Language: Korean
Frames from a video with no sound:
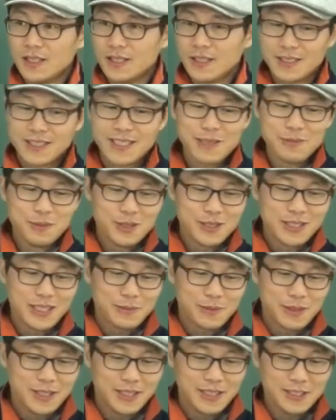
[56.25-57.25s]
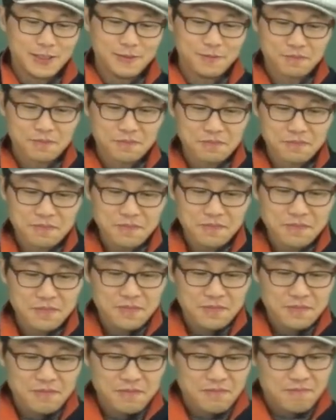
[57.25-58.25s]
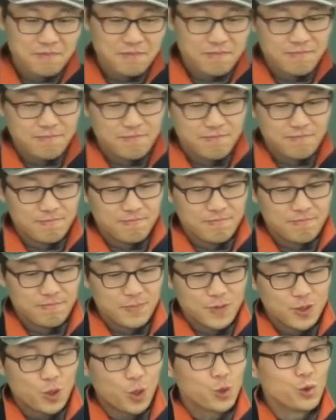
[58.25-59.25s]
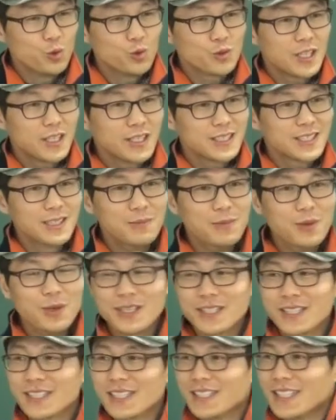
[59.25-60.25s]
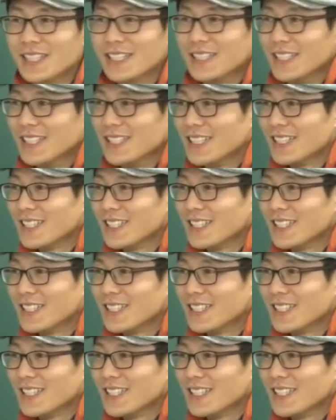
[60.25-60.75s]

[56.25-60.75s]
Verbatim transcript: 그게 뭐냐면 음, 조동사 하니까 뭐가 생각나니?